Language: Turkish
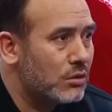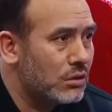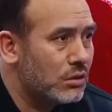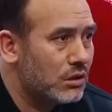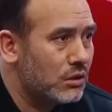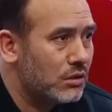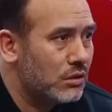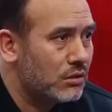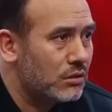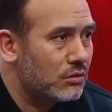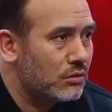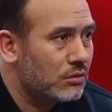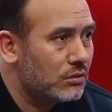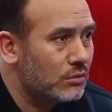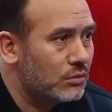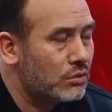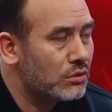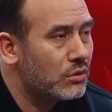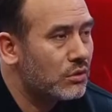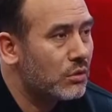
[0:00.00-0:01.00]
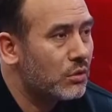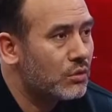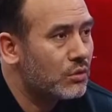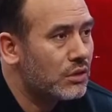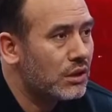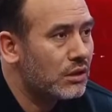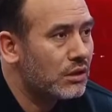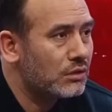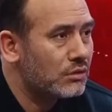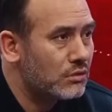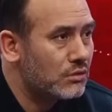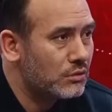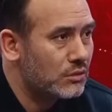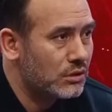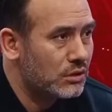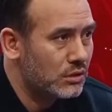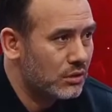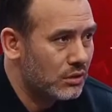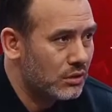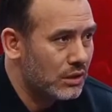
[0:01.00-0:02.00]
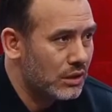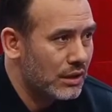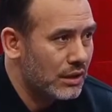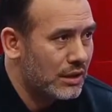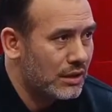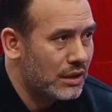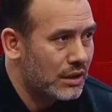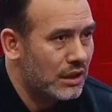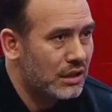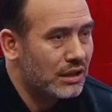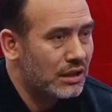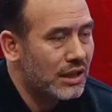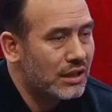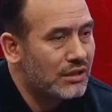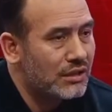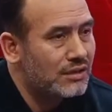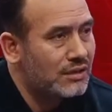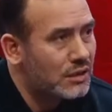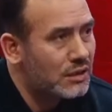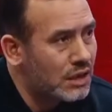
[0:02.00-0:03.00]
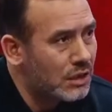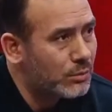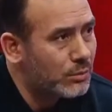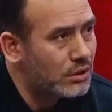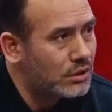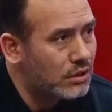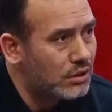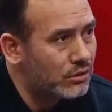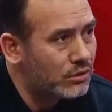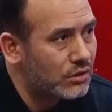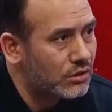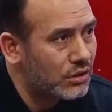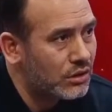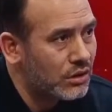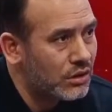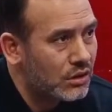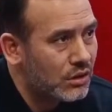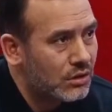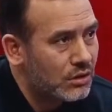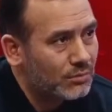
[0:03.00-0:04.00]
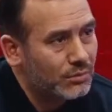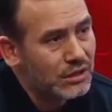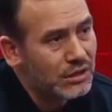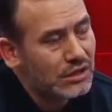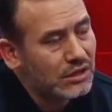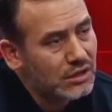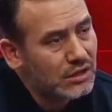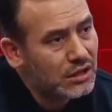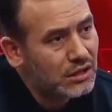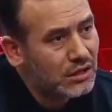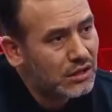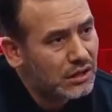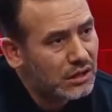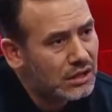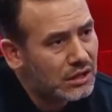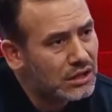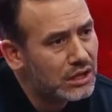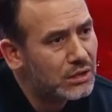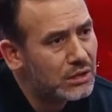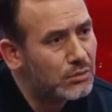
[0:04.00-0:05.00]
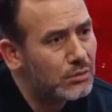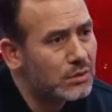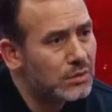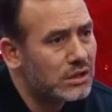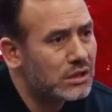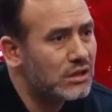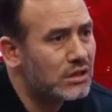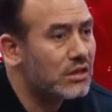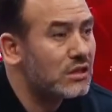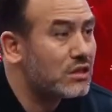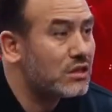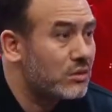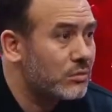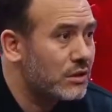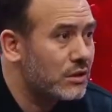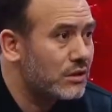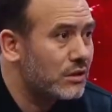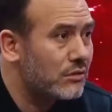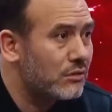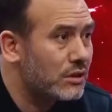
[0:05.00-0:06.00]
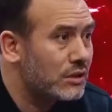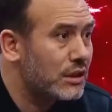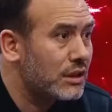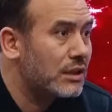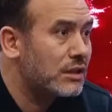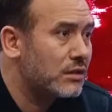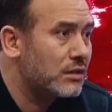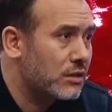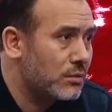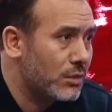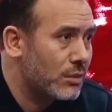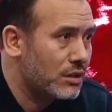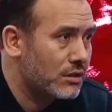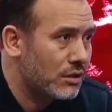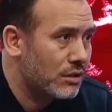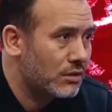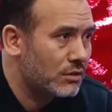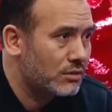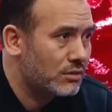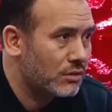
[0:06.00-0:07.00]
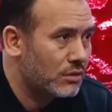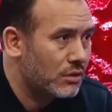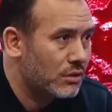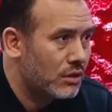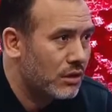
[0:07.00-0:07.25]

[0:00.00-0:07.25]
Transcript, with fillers: diyor. Evet. Ondan uzak durun diyor. Yani kendisi inanmadığı için bizim de inan, inancımızdan vazgeçtirmeye çalışıyor.